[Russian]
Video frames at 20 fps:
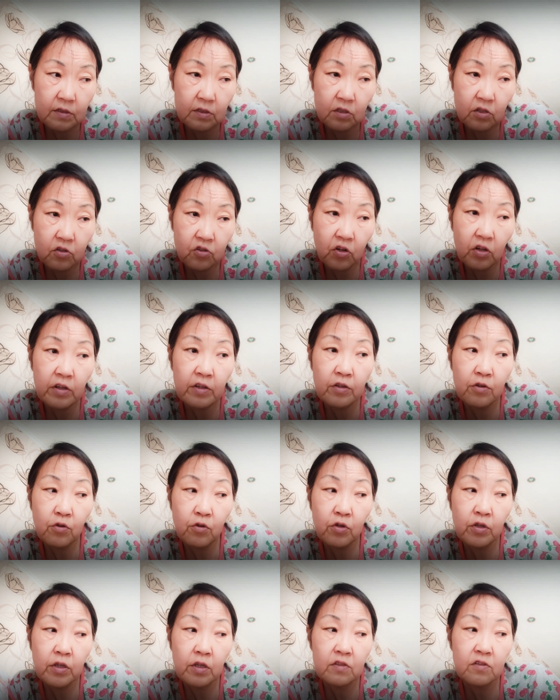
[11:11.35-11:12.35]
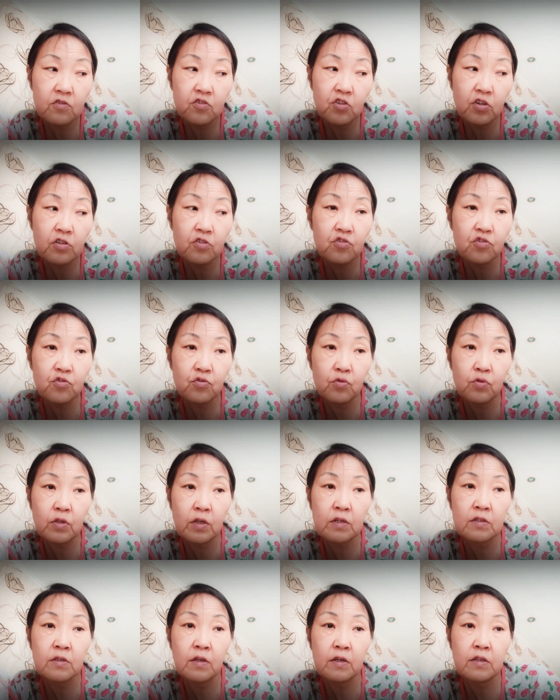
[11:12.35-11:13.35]
жалею ли я сейчас, что
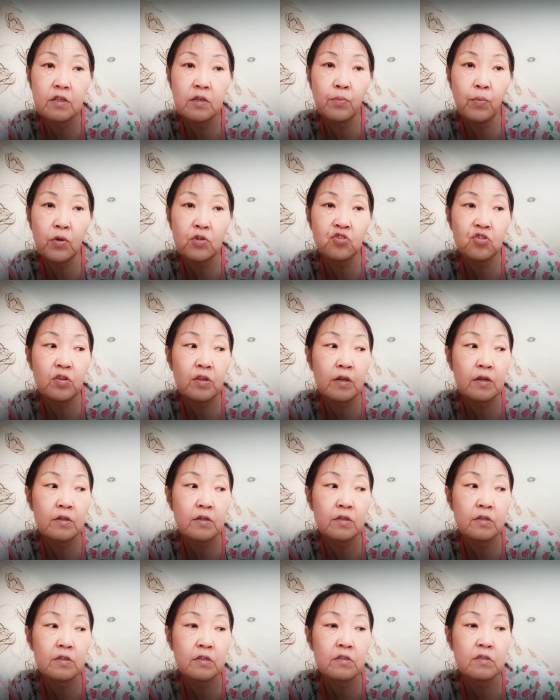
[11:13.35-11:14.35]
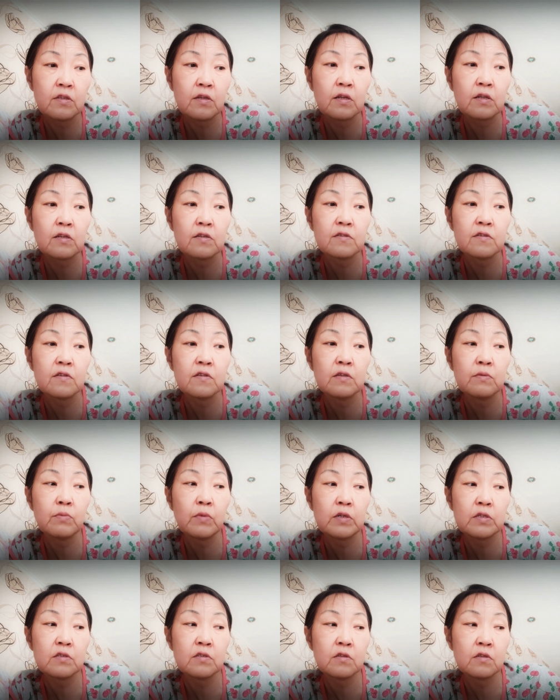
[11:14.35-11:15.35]
тогда не пошла и не стала
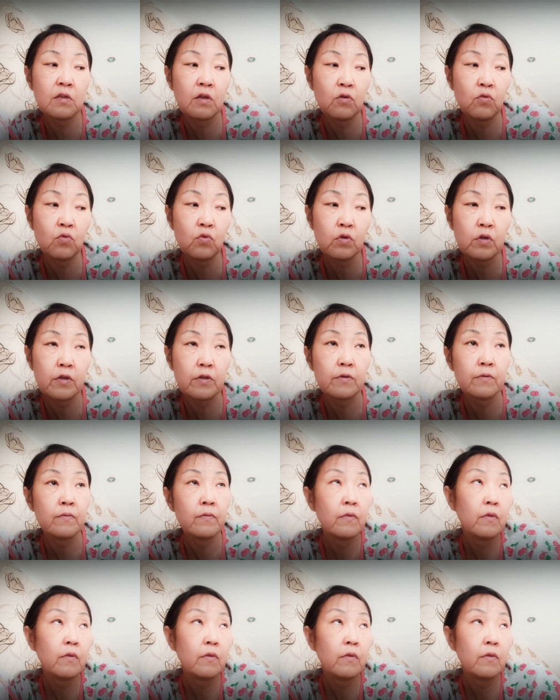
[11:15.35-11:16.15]
заниматься наукой,